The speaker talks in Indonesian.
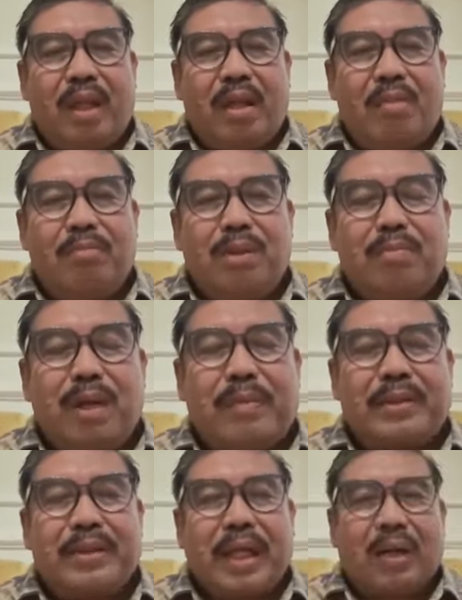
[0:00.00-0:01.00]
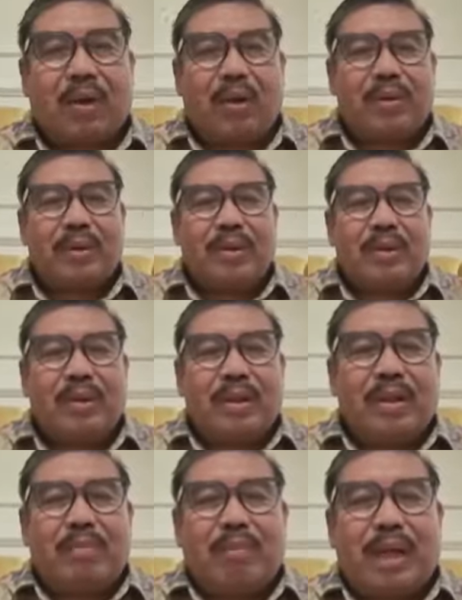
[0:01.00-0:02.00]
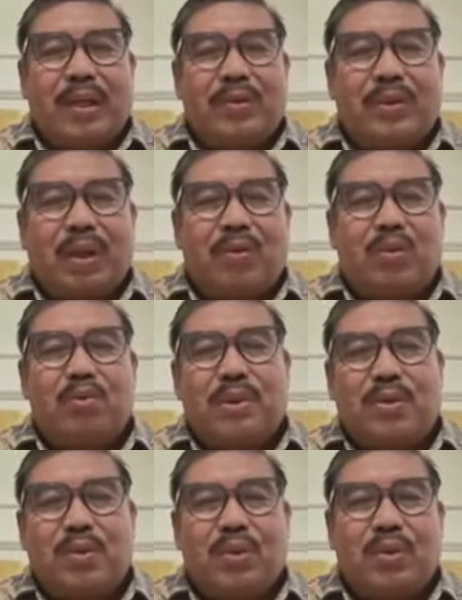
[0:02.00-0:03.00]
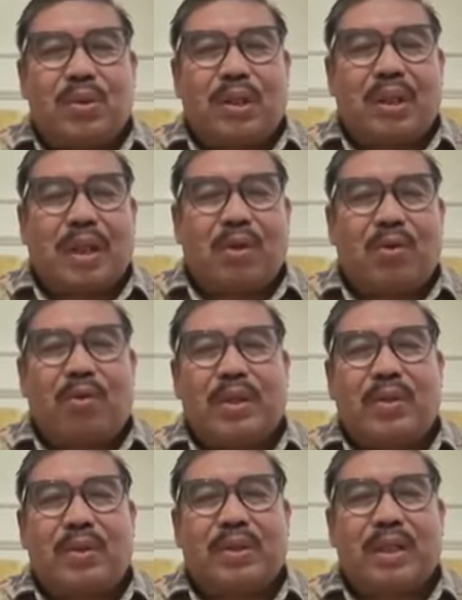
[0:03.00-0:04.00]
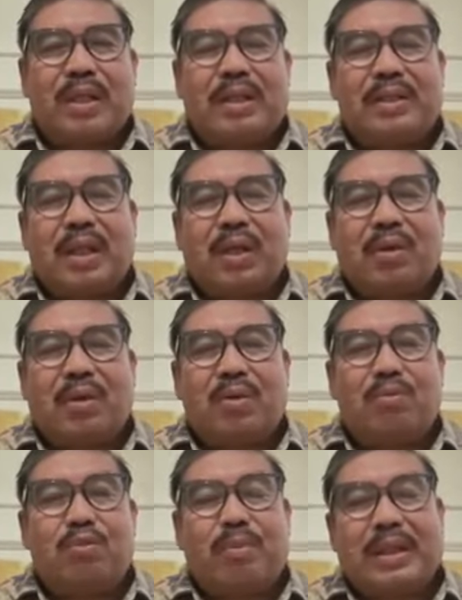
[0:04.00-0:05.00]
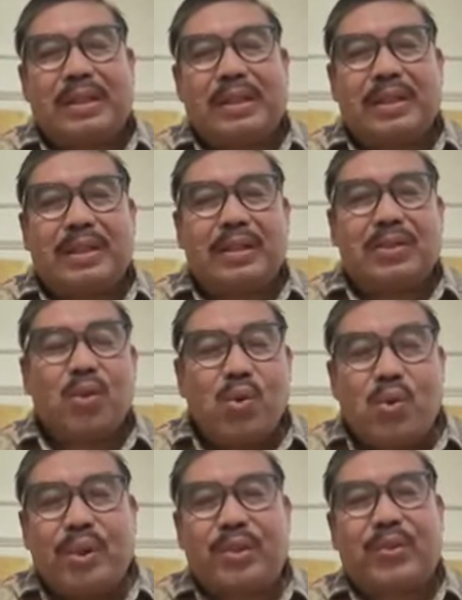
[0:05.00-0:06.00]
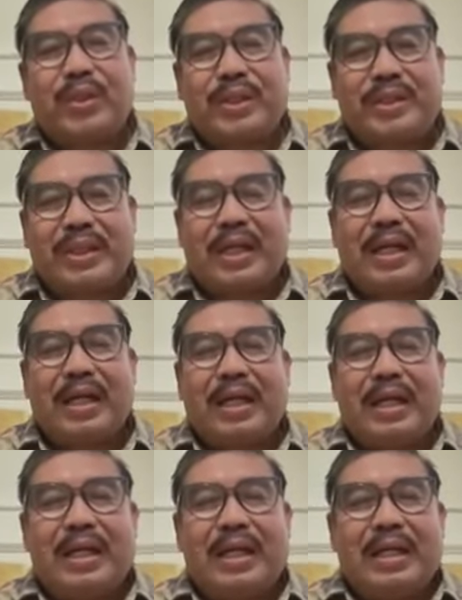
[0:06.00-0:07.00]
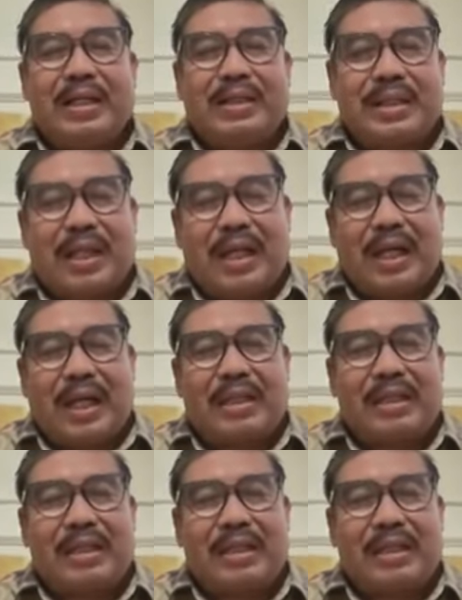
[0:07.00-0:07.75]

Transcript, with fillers: beberapa calon, baik itu calon gubernur, ke calon wali kota, dan calon bupati di seluruh Indonesia. Sekali lagi,